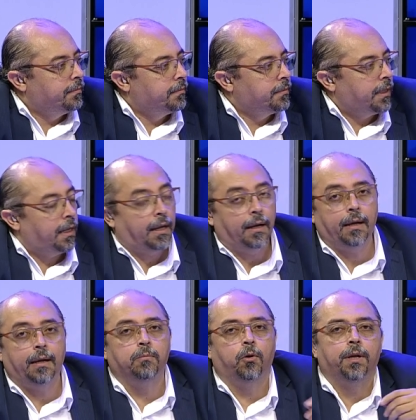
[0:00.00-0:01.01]
O sea,
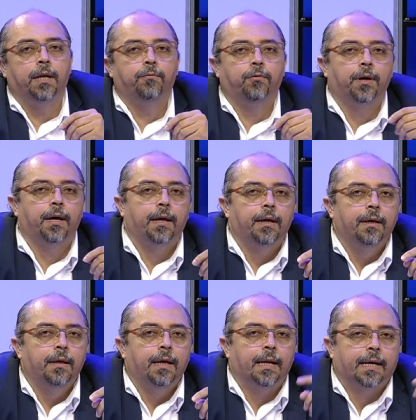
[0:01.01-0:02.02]
el morir fue
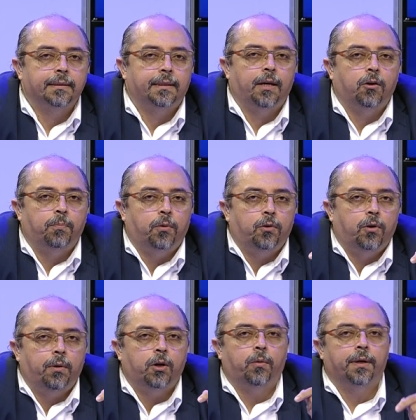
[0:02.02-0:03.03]
el castigo por no
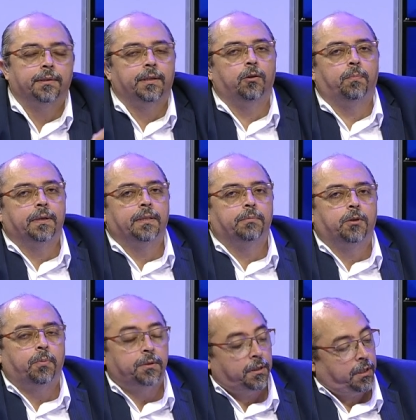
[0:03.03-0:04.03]
haber obedecido el precepto
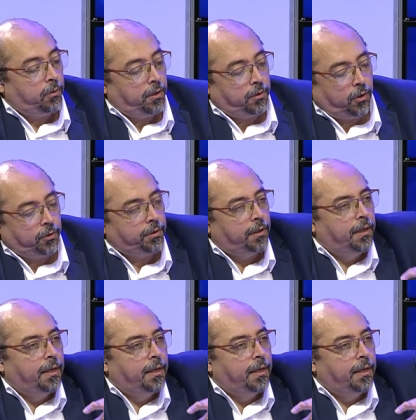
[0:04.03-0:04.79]
positivo de Dios.